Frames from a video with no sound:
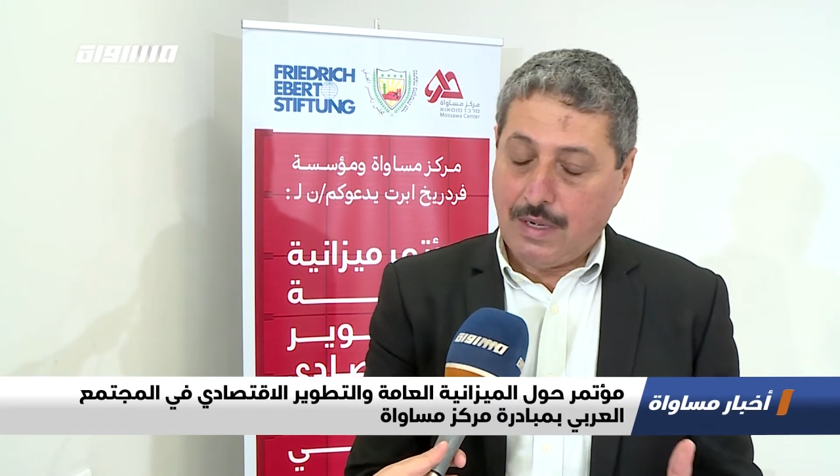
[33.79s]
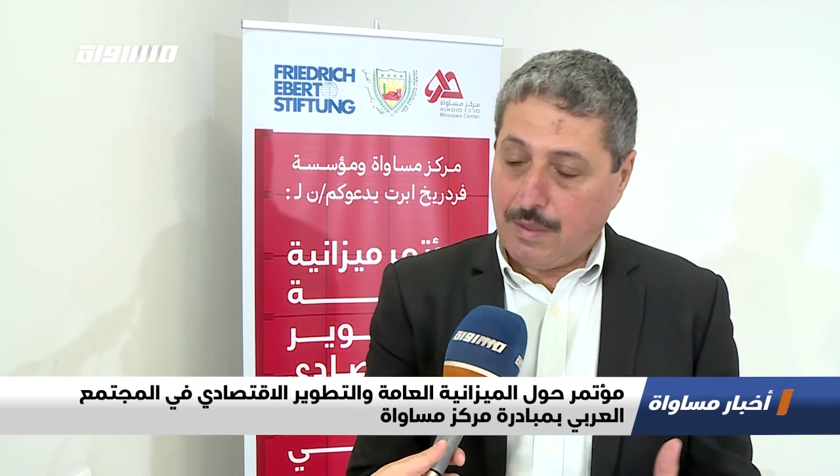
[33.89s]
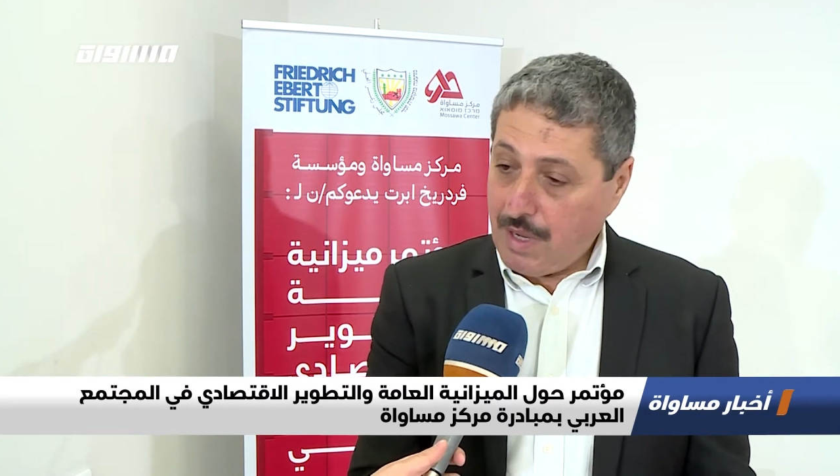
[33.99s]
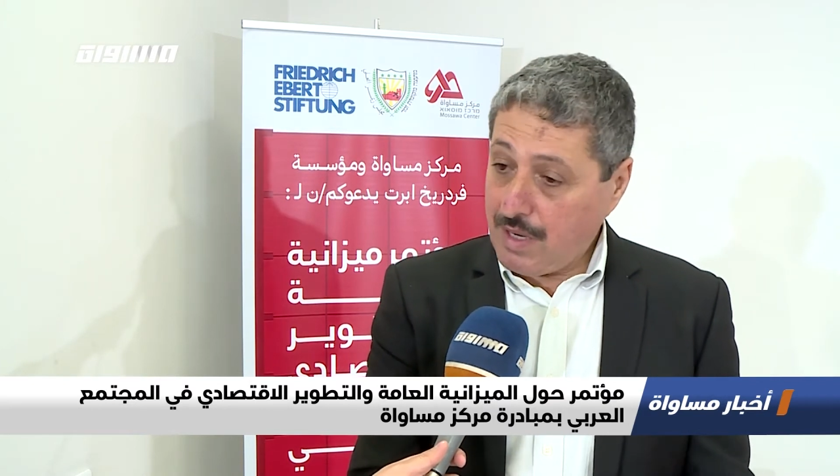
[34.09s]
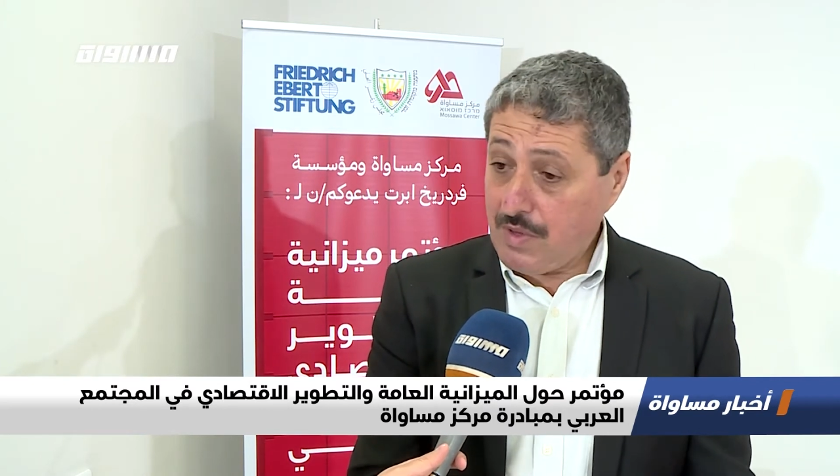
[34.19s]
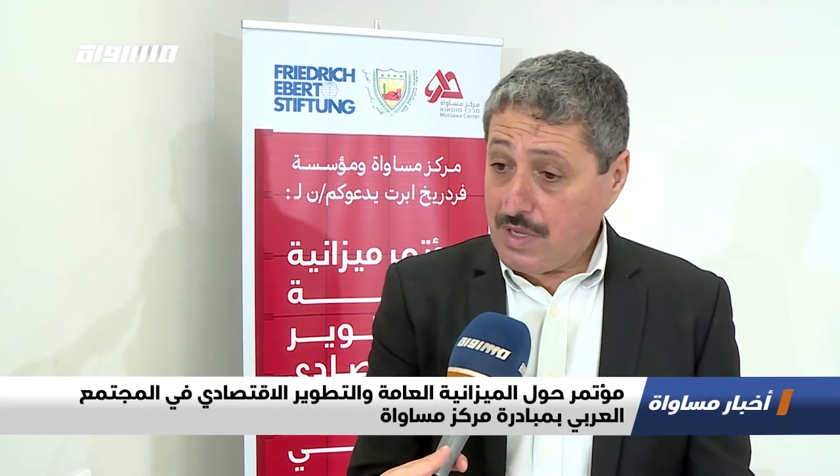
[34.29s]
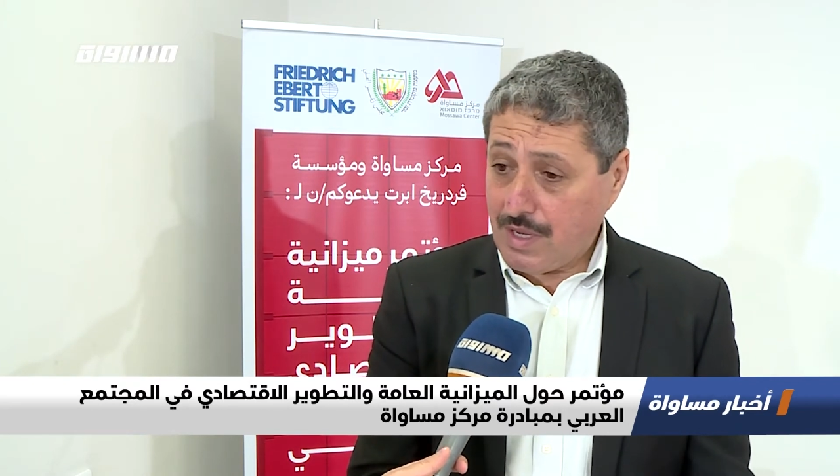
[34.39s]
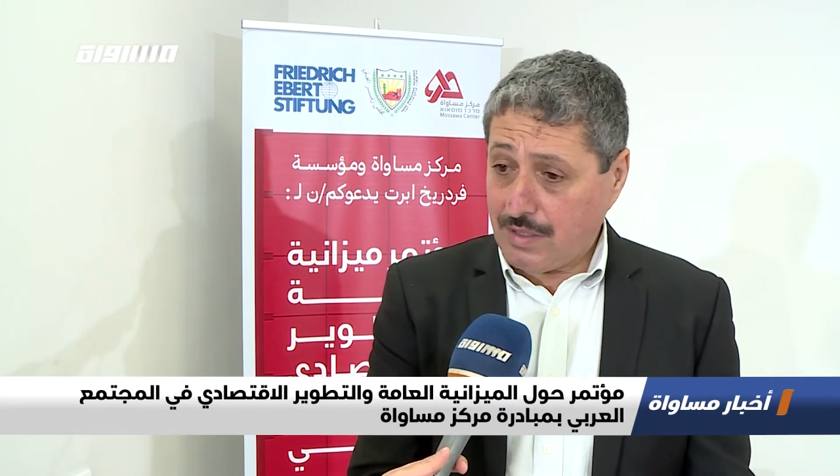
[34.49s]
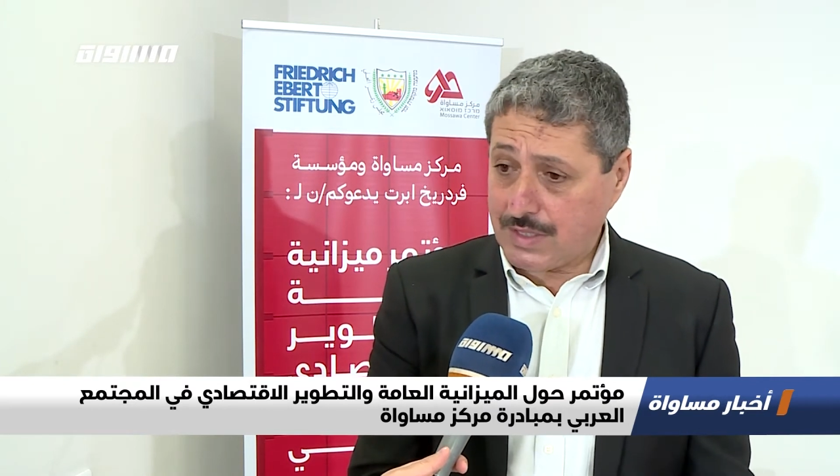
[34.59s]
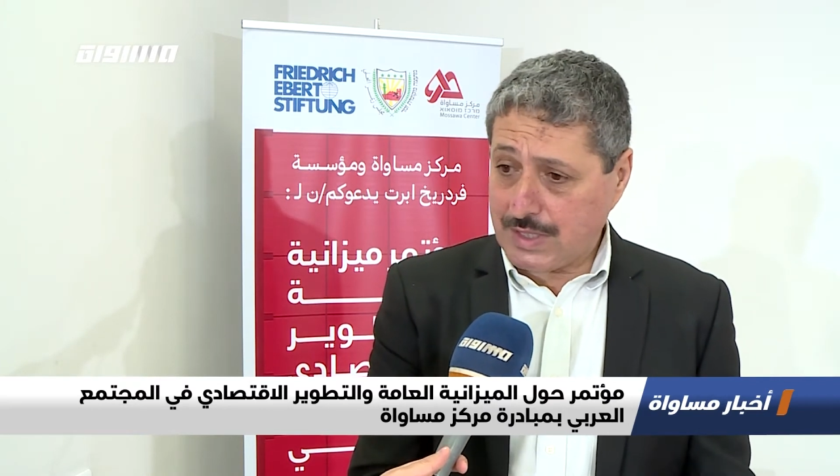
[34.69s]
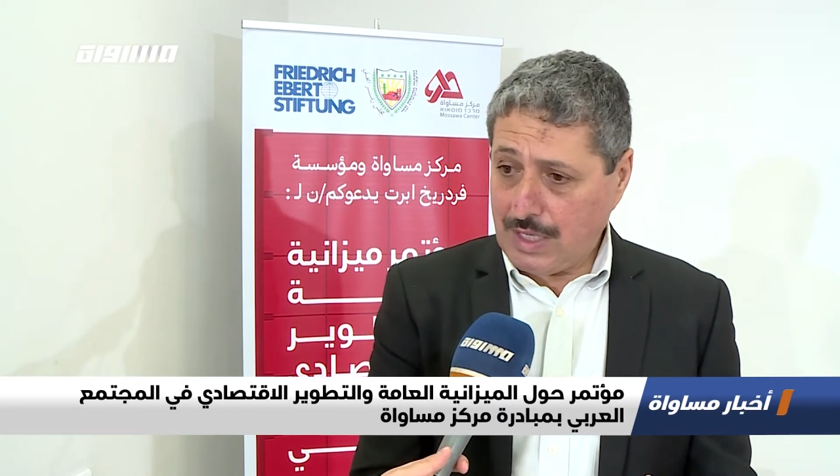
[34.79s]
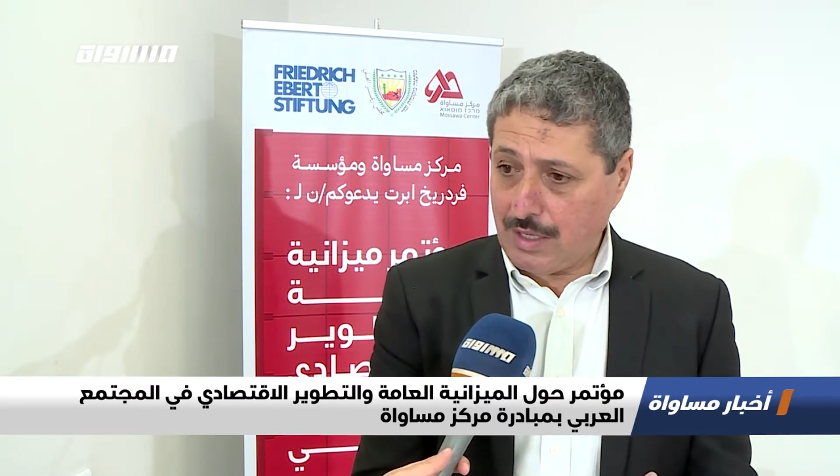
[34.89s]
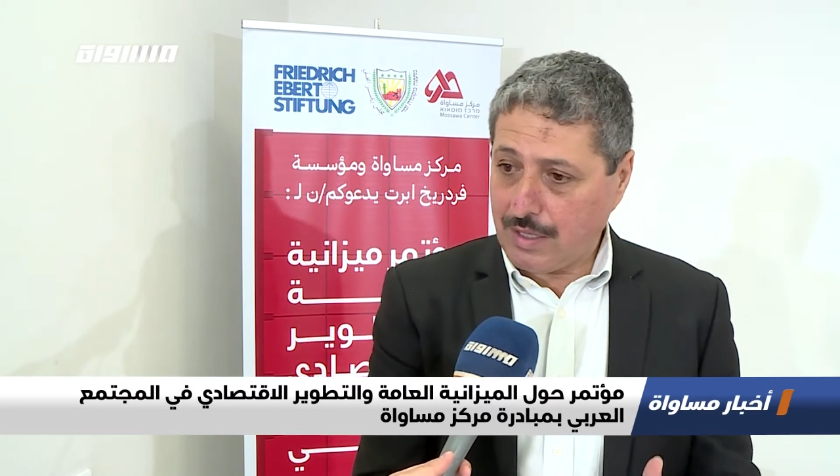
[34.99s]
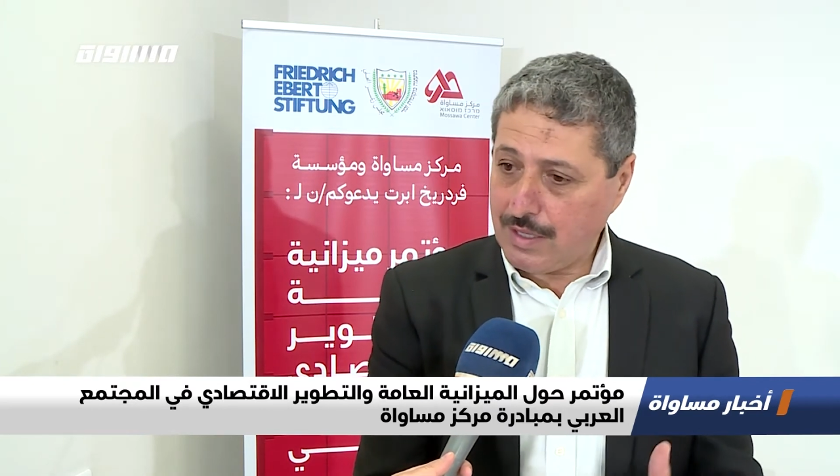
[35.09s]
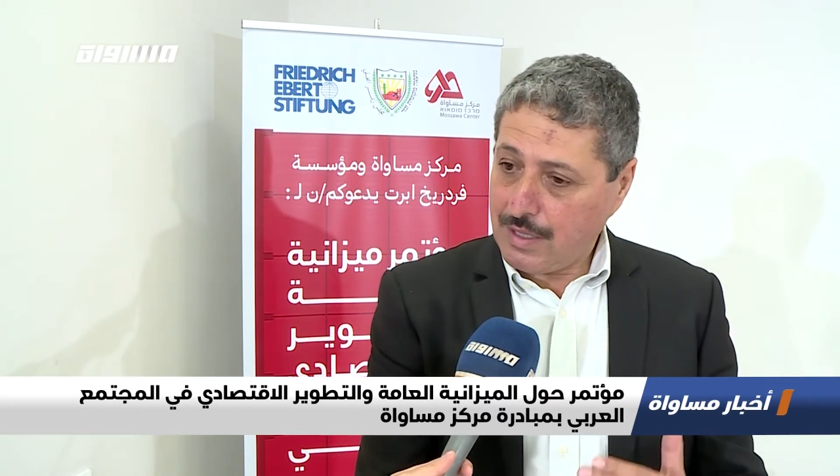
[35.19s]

لما احنا بنحكي عن الصحة